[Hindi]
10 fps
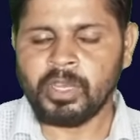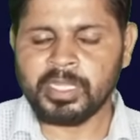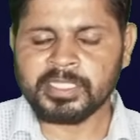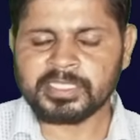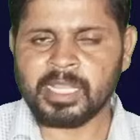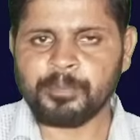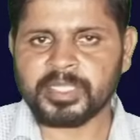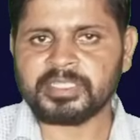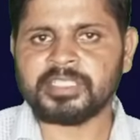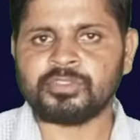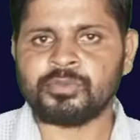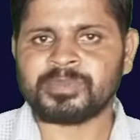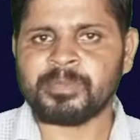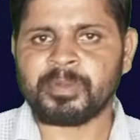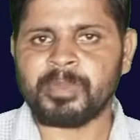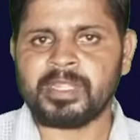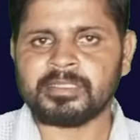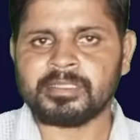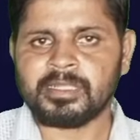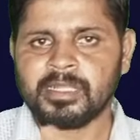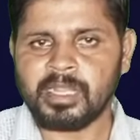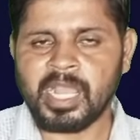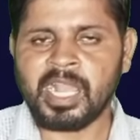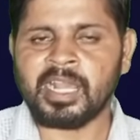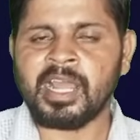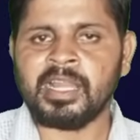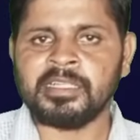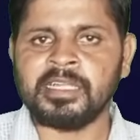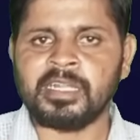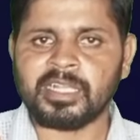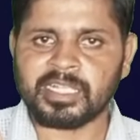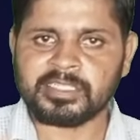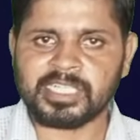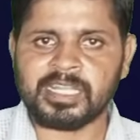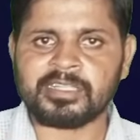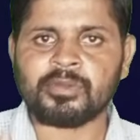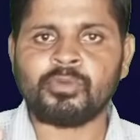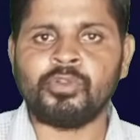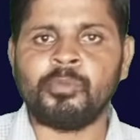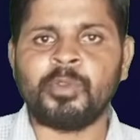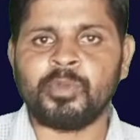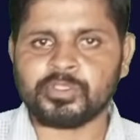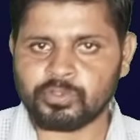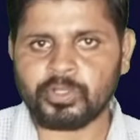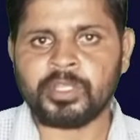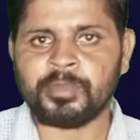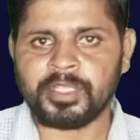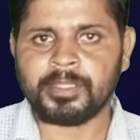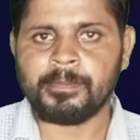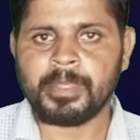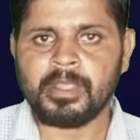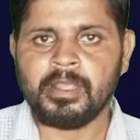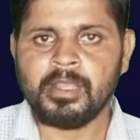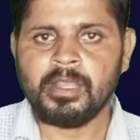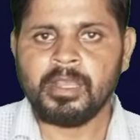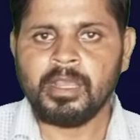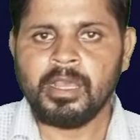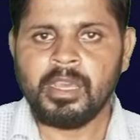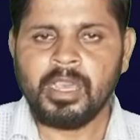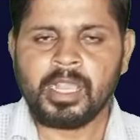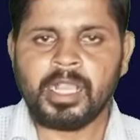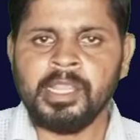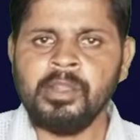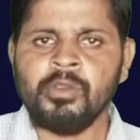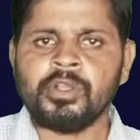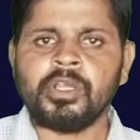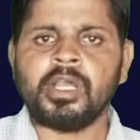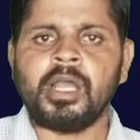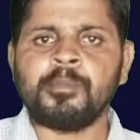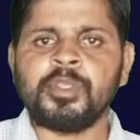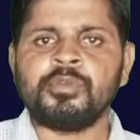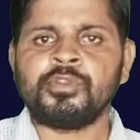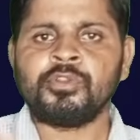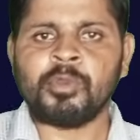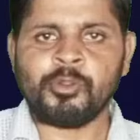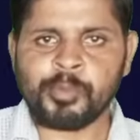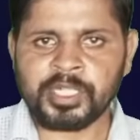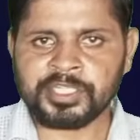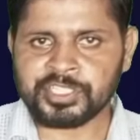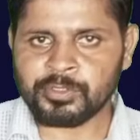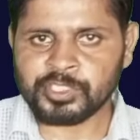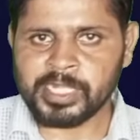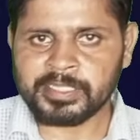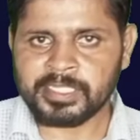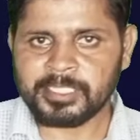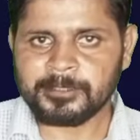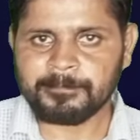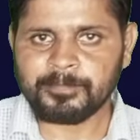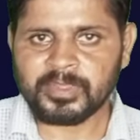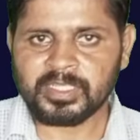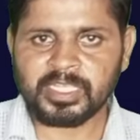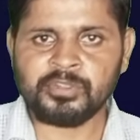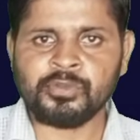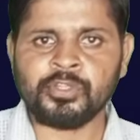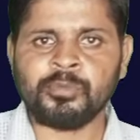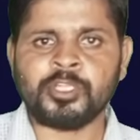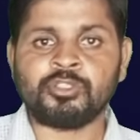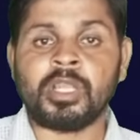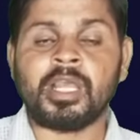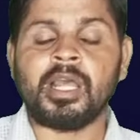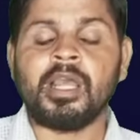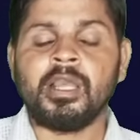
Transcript: और इसका प्रत्यक्ष रूप से प्रमाण आगरा अलीगढ़ के ज़्यादातर कुल्डों में हुए सौदे भी हैं कई लोग हम यूट्यूबरों पर कीचड़ उछालते हैं कि यूट्यूबर जो है